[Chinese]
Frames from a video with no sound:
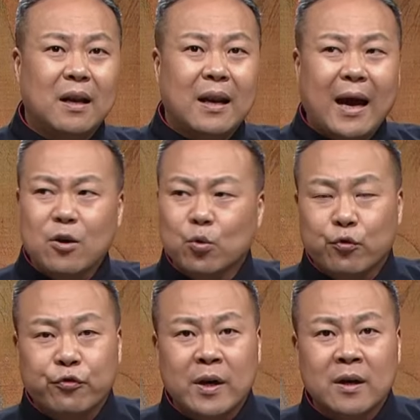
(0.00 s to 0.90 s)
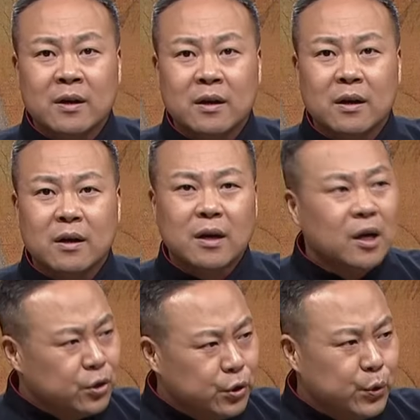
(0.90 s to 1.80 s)
来如风，
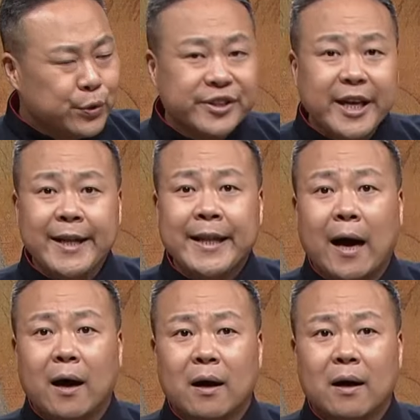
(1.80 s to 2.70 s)
去似电呐，